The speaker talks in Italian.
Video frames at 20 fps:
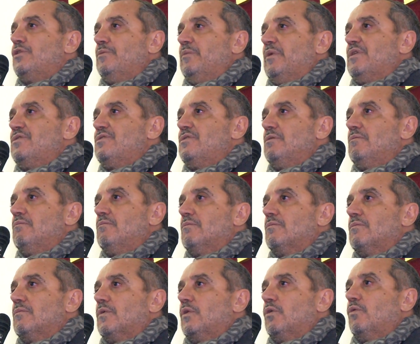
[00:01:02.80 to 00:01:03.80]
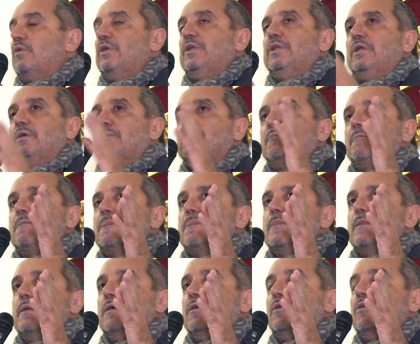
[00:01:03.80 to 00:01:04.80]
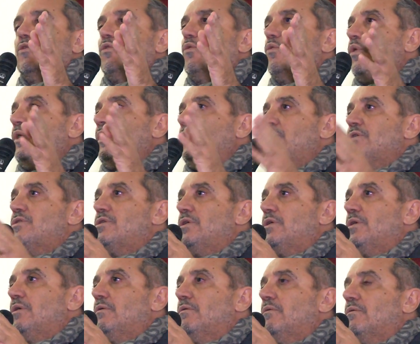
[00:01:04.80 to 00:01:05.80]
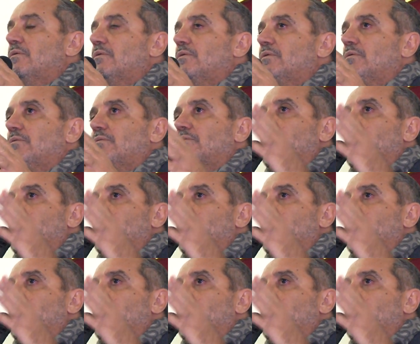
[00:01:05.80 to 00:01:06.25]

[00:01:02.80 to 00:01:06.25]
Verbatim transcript: mi posso permettere, con l'amico Franco sono circa dieci anni che ci